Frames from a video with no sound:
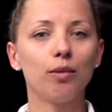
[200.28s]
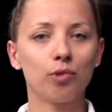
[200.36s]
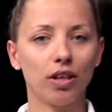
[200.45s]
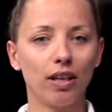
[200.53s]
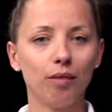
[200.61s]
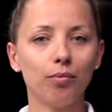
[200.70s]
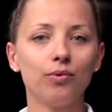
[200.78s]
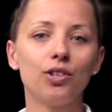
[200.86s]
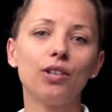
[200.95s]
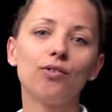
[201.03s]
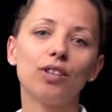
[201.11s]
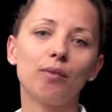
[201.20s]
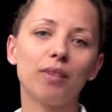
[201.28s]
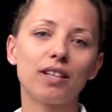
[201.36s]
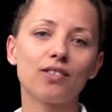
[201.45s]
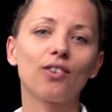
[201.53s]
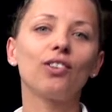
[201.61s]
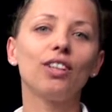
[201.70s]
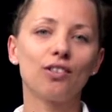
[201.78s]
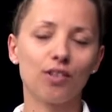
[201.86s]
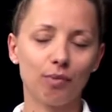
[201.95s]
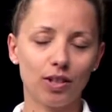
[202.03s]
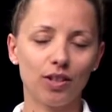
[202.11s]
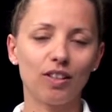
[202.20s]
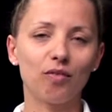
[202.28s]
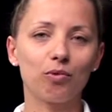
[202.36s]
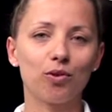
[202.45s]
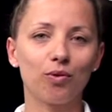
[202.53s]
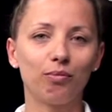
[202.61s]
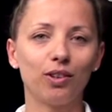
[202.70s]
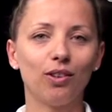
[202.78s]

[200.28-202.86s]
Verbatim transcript: Nie Przegap. Dziękuję bardzo i do zobaczenia w przyszłym